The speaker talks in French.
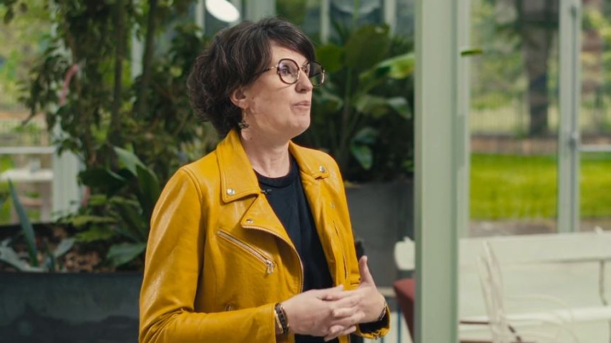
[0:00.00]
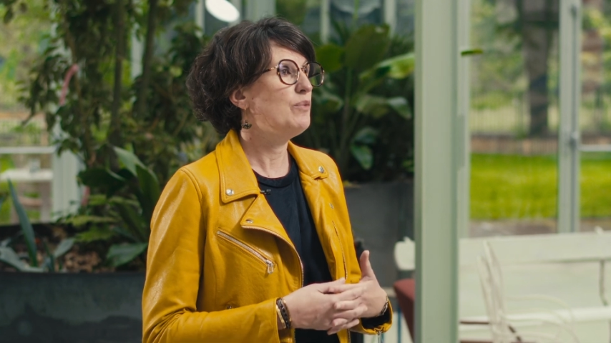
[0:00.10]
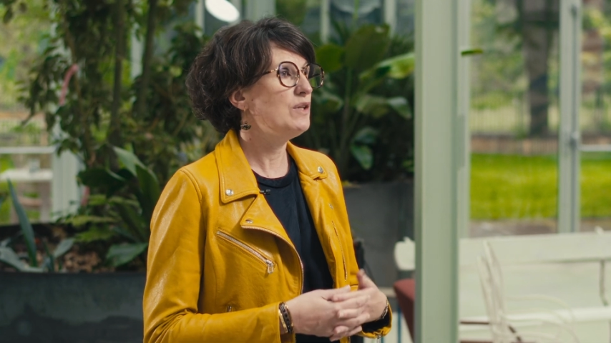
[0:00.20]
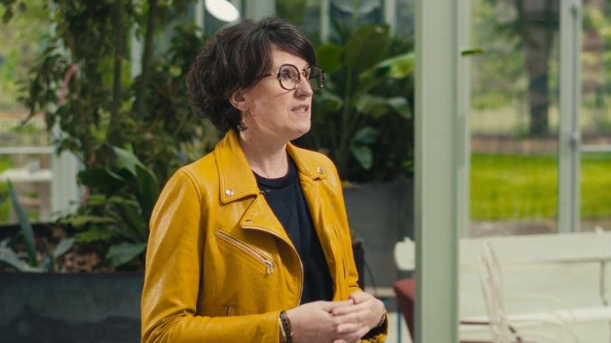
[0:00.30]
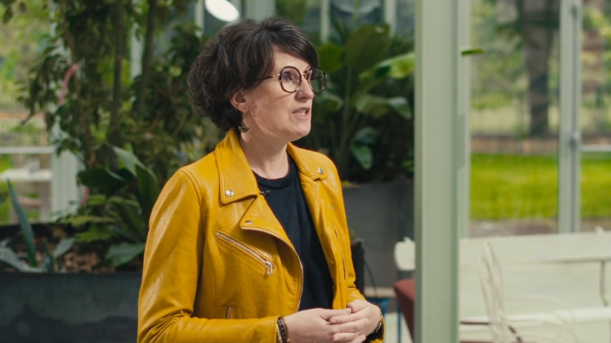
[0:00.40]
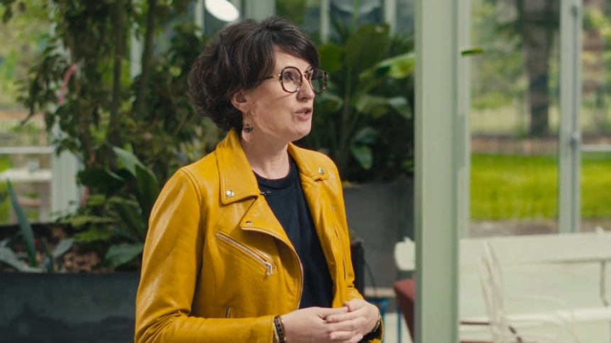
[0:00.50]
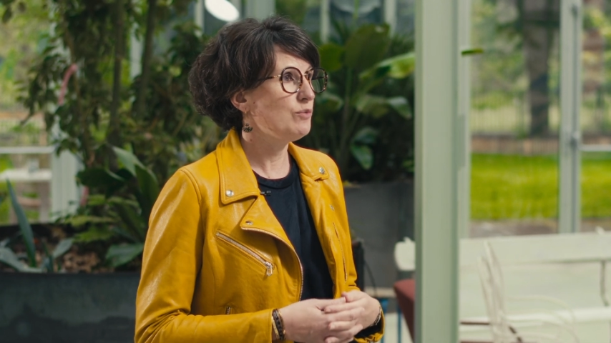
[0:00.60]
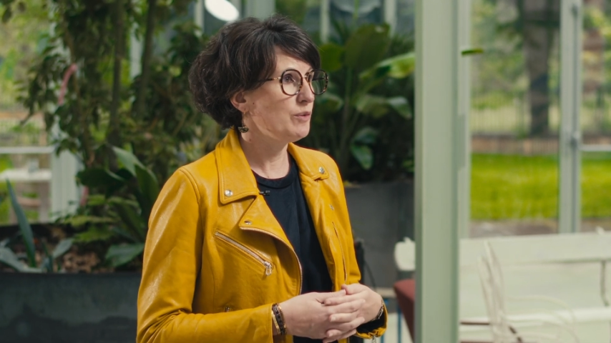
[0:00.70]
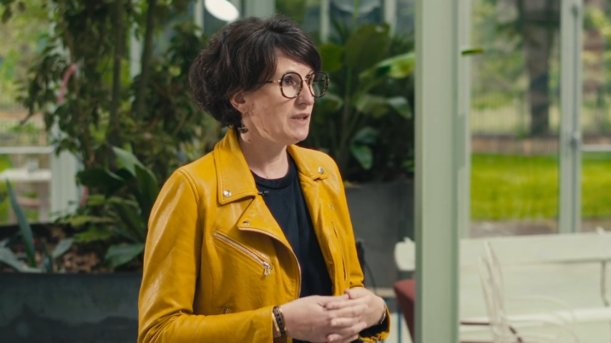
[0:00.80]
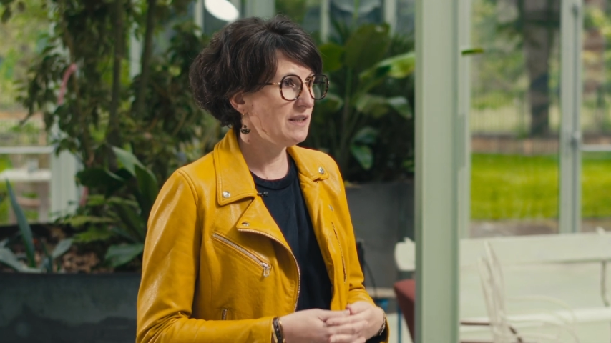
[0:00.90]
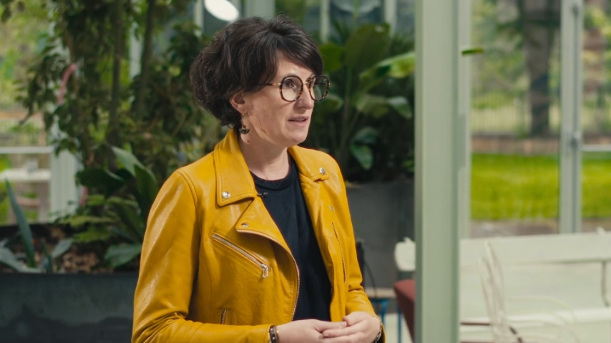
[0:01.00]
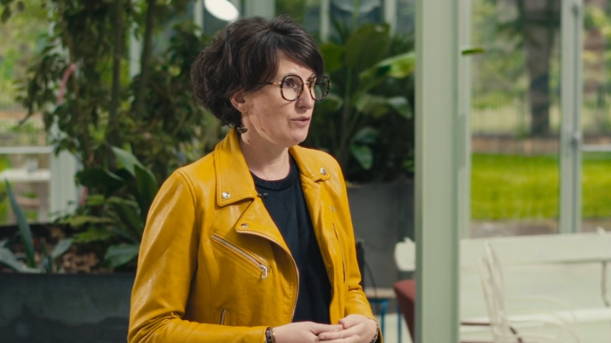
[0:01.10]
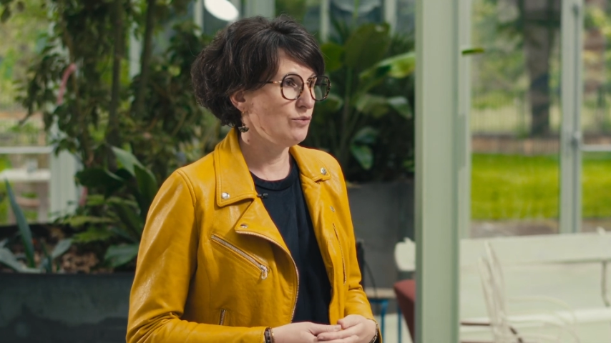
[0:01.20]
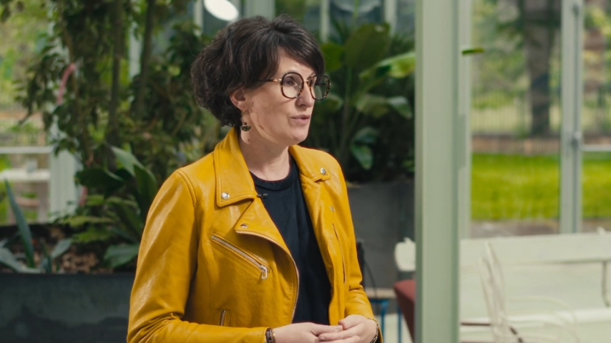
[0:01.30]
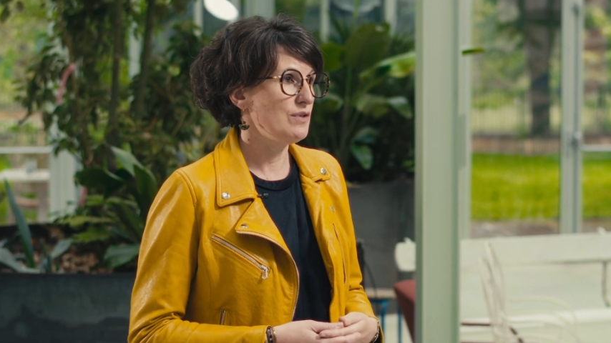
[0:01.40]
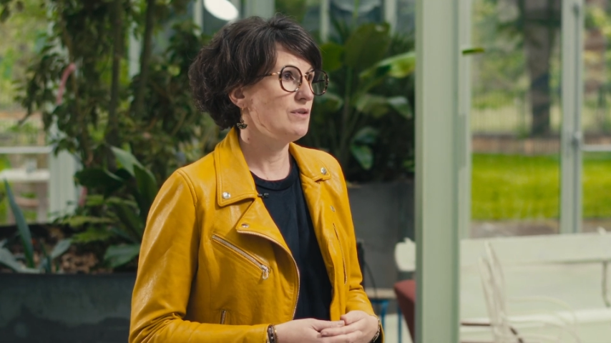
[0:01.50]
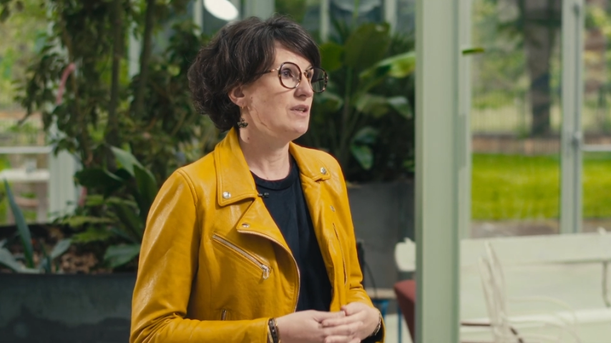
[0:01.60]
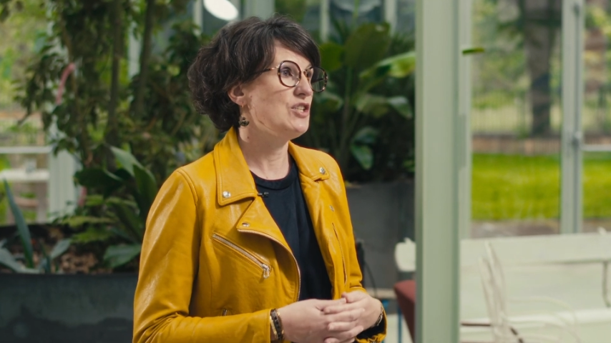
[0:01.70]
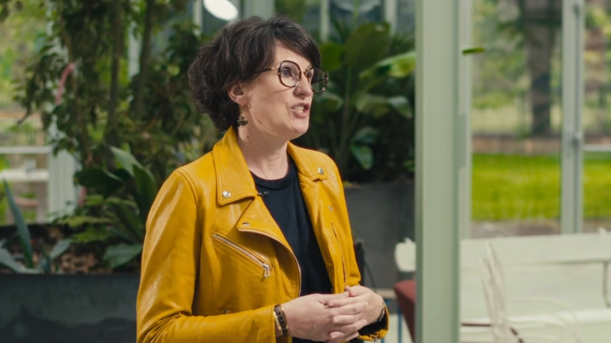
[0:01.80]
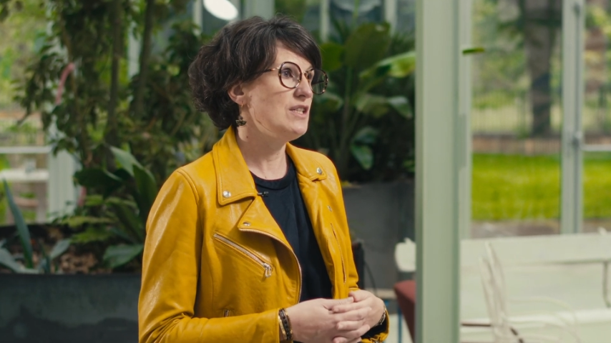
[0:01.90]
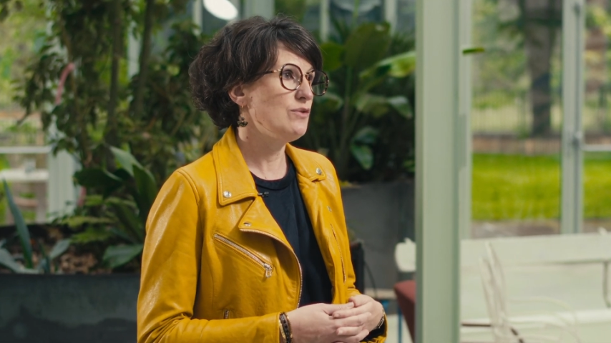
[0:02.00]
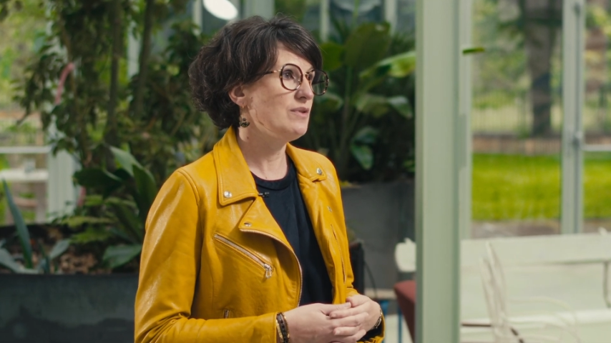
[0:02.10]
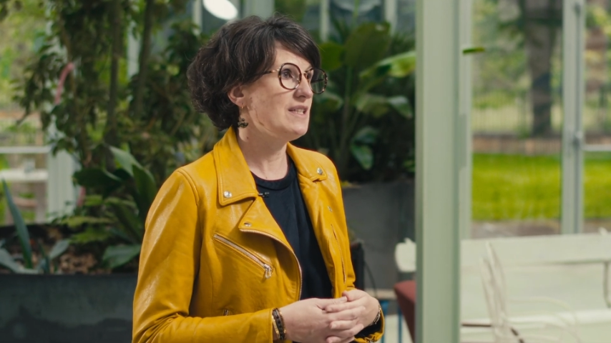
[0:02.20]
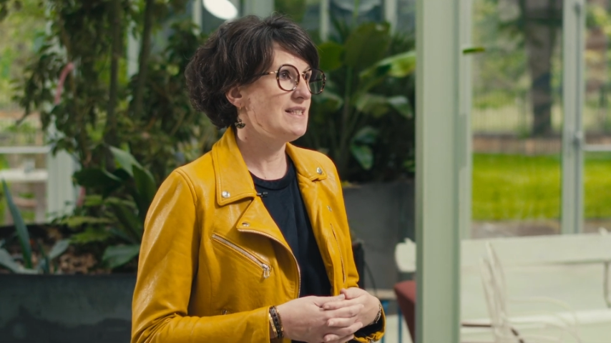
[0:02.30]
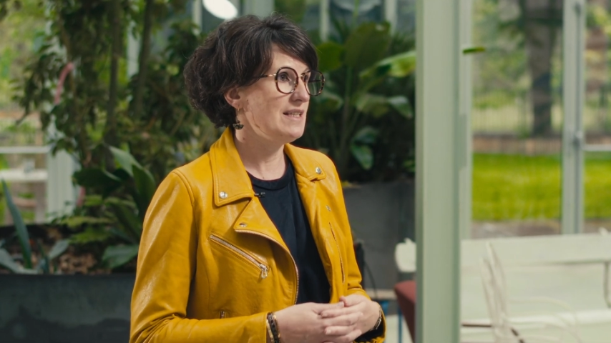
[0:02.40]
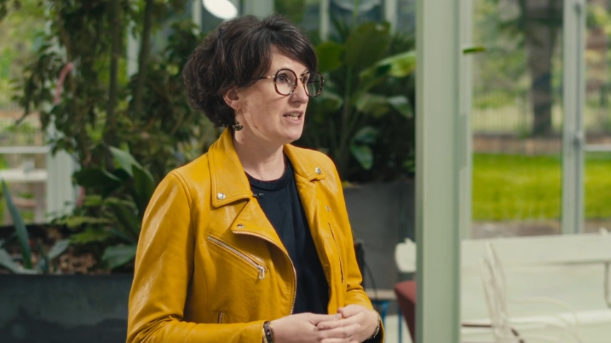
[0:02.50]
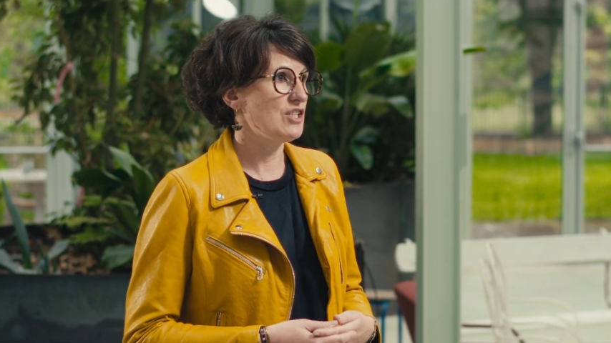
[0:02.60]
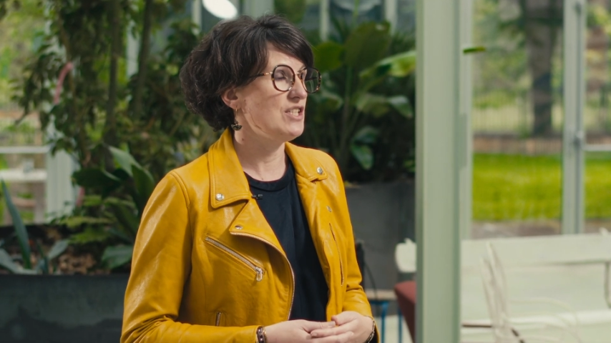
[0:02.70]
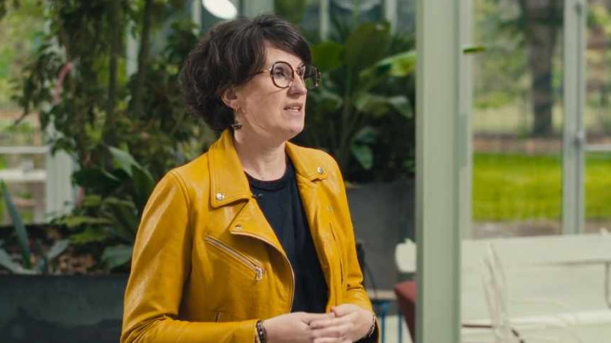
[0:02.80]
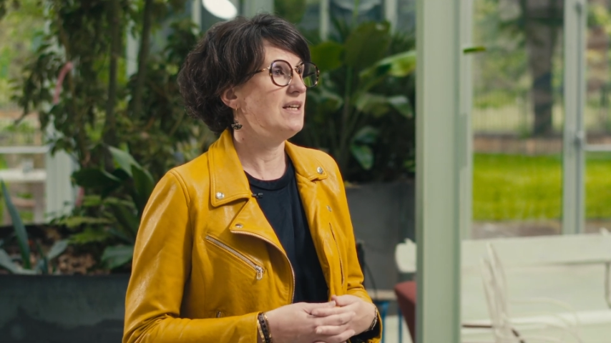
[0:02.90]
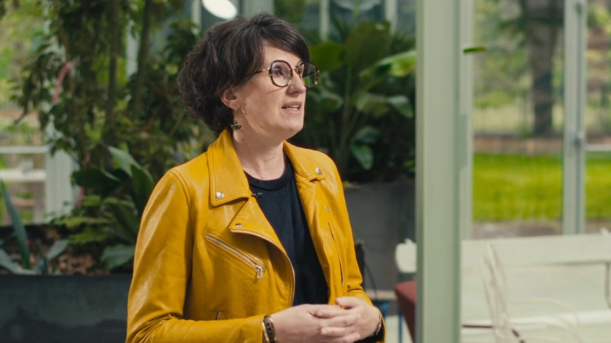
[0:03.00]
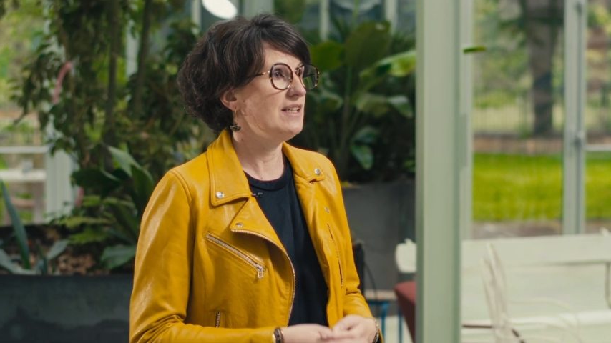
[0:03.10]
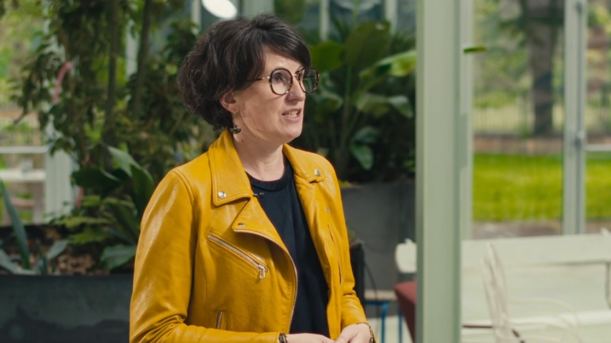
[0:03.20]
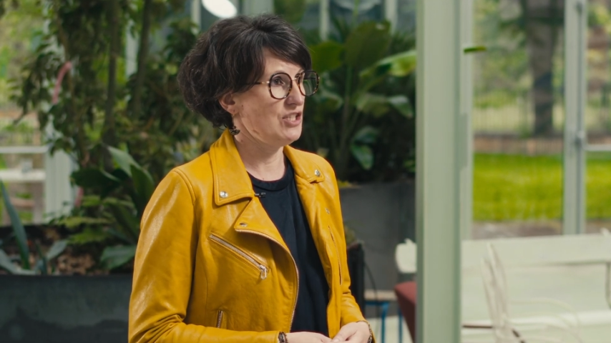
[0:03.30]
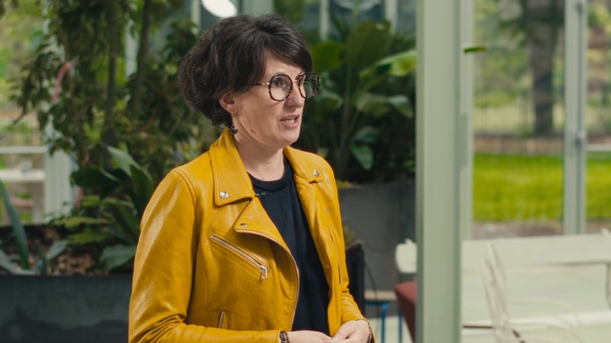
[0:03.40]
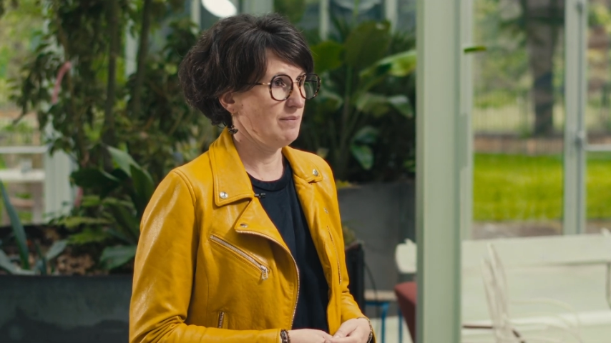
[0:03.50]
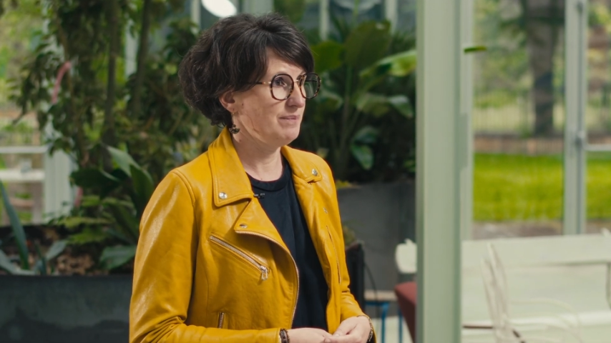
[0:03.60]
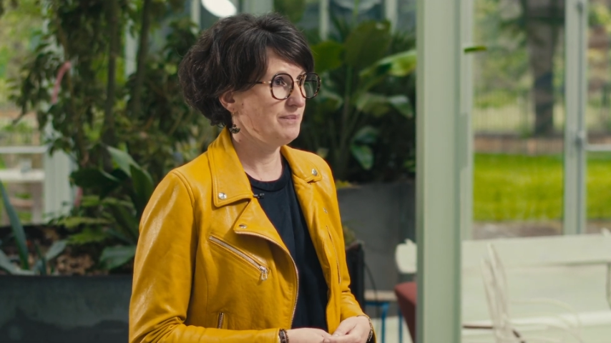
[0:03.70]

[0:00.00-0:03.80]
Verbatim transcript: politique de mobilité douce, gestion des énergies et des déchets.